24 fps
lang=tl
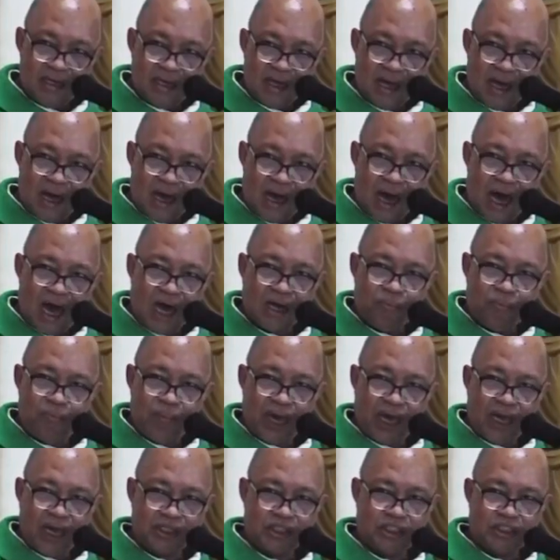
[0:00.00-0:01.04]

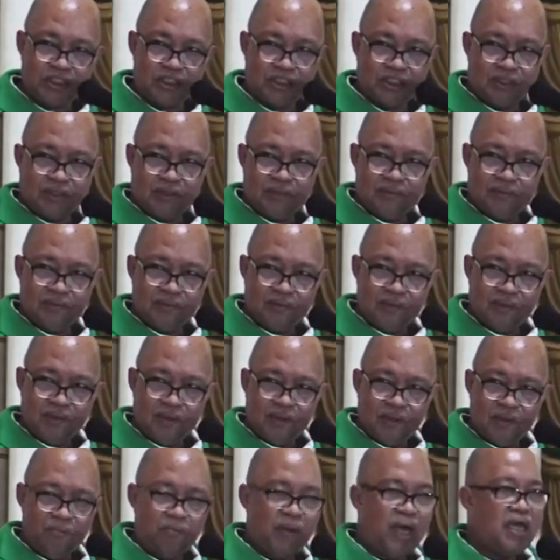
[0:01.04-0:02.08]
harvest
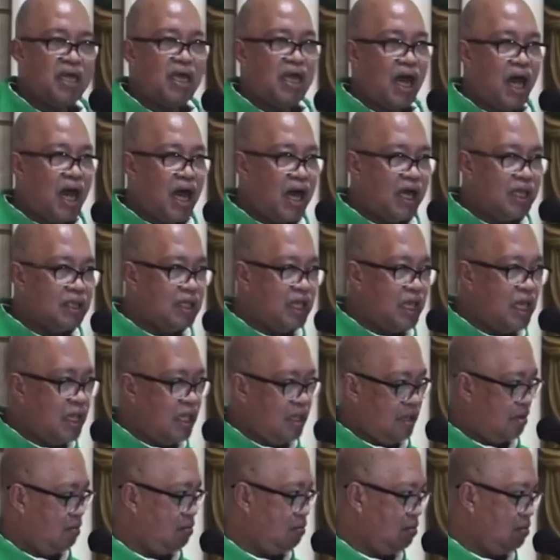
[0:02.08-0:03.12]
may ani.
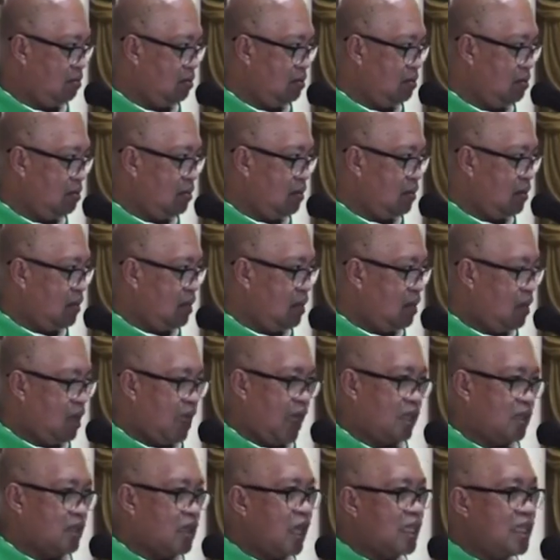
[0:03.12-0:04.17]
Eh,
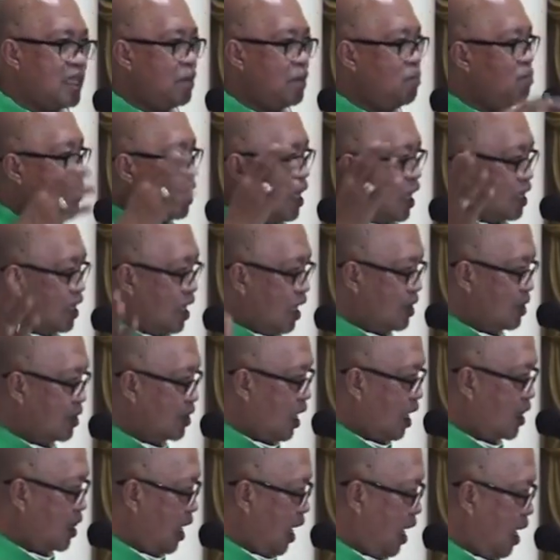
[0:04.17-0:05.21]
tanim ka ng
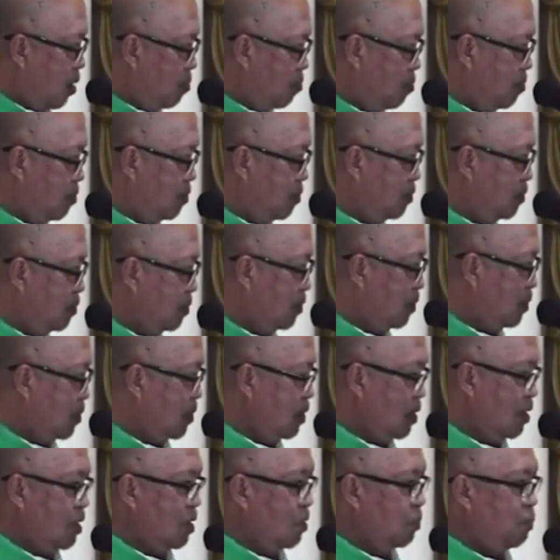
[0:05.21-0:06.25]
tanim,
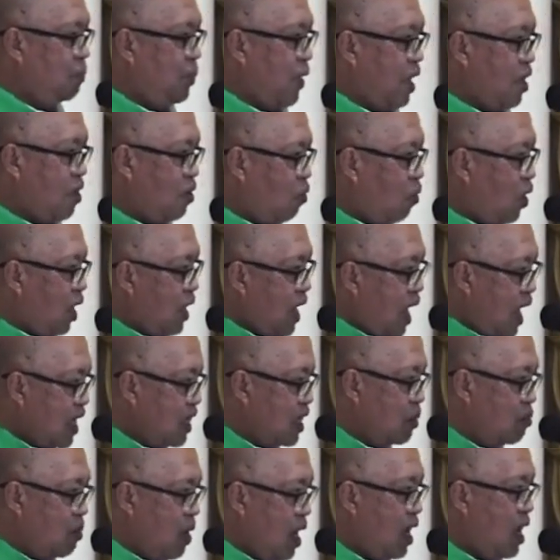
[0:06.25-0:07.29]
pero wala
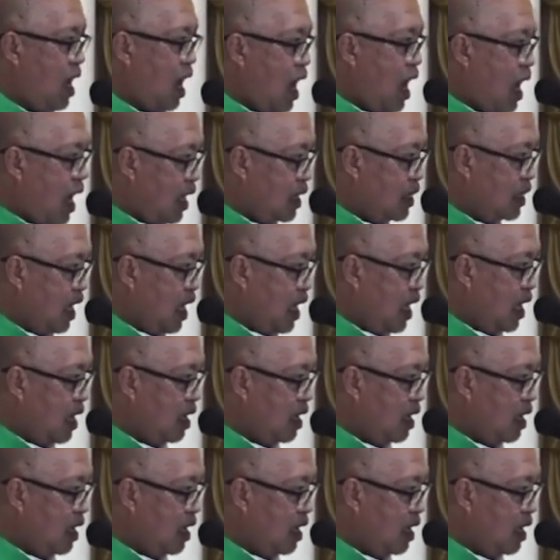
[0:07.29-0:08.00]
namang ani,